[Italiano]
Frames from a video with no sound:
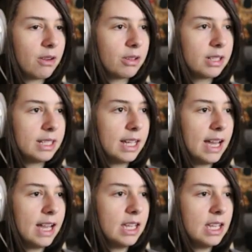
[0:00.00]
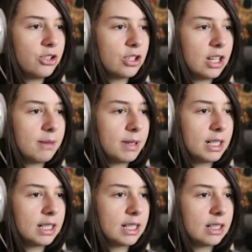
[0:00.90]
Ok, ce ne
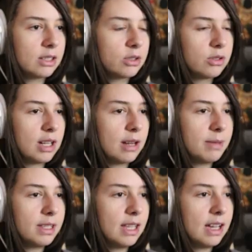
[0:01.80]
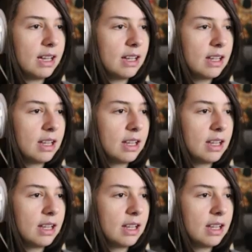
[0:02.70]
manca ancora metà.